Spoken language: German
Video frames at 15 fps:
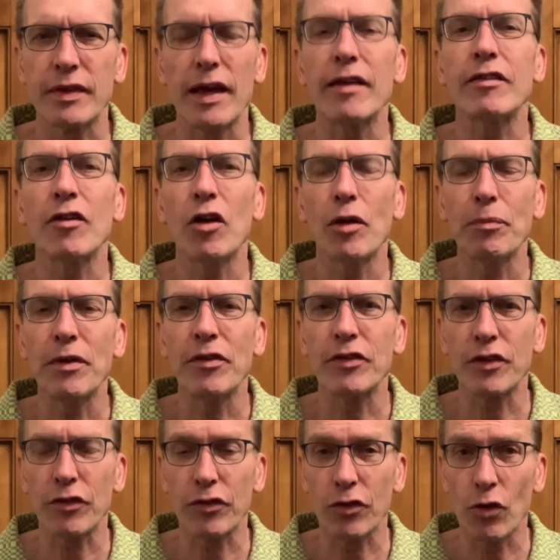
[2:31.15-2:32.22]
deshalb
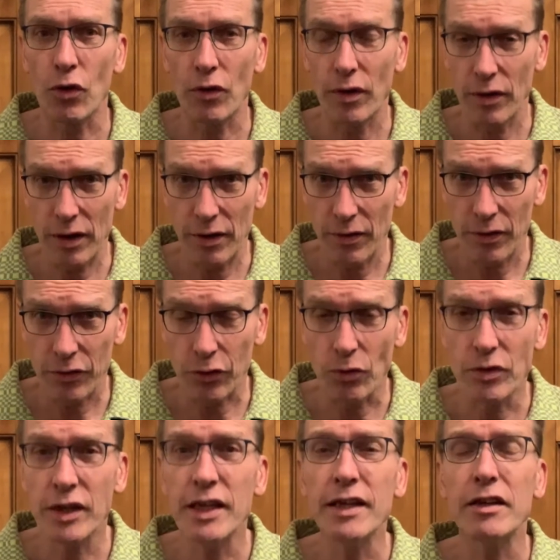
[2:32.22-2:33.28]
ist das so, so
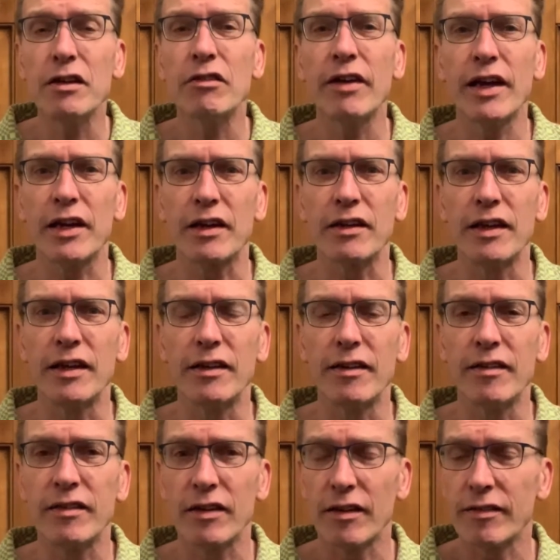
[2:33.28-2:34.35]
niederwertig.
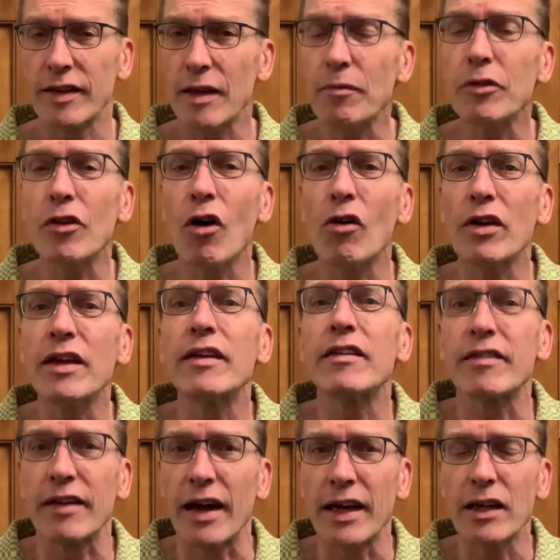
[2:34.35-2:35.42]
Diese, dem sage
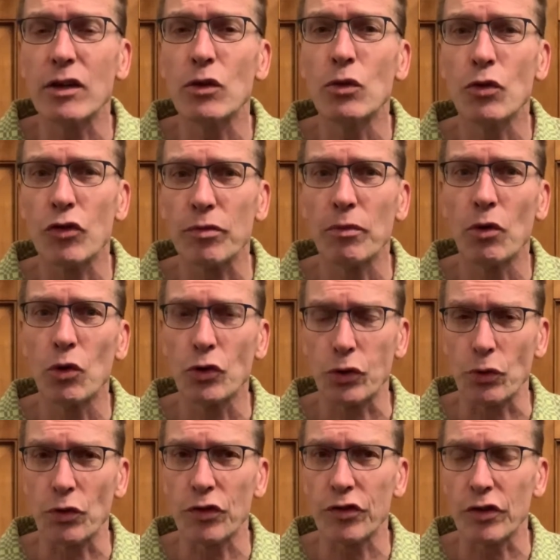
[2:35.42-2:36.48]
ich
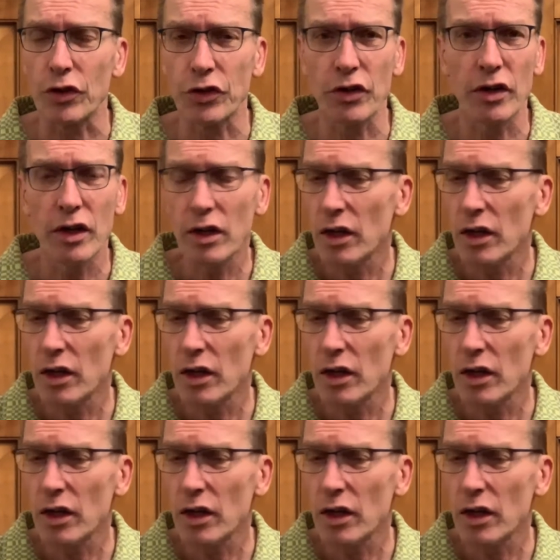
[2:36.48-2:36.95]
Zeitungsmodus, oder?